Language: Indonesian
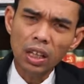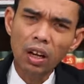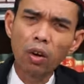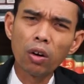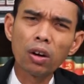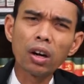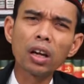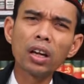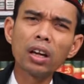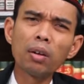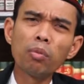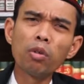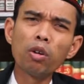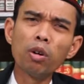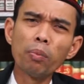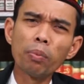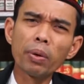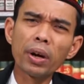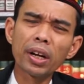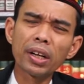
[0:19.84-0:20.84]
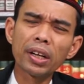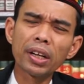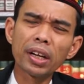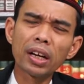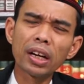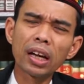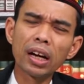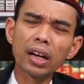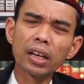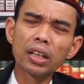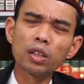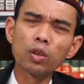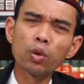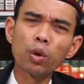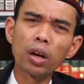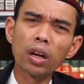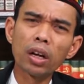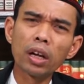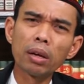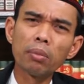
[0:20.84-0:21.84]
Orang yang belum pernah kehilangan
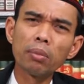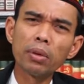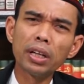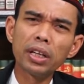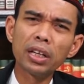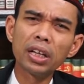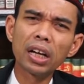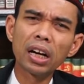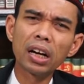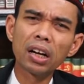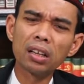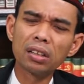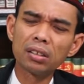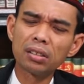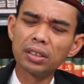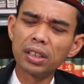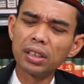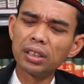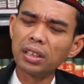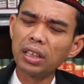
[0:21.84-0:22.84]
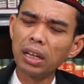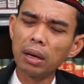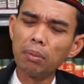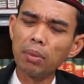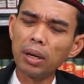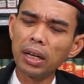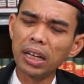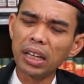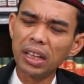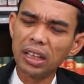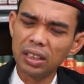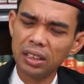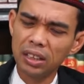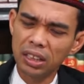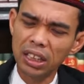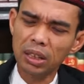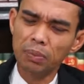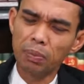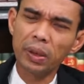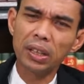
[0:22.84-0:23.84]
keluarga yang meninggal Dia tidak
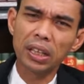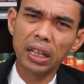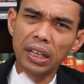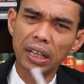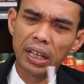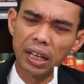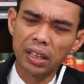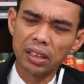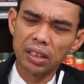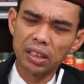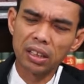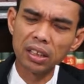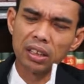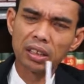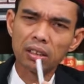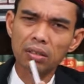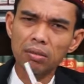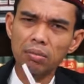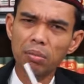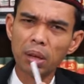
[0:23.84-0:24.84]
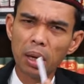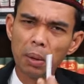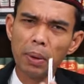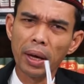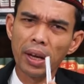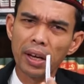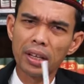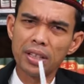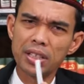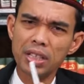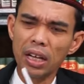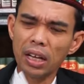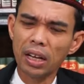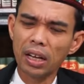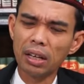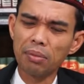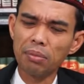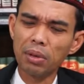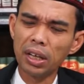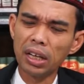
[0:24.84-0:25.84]
mengerti pertanyaannya Bagaimana
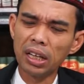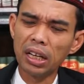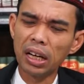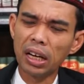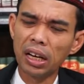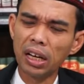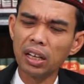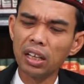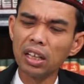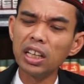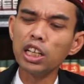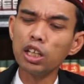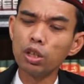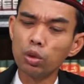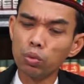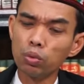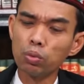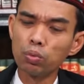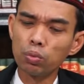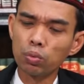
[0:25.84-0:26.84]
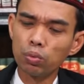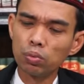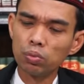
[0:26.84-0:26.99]
cara menghilangkan rindu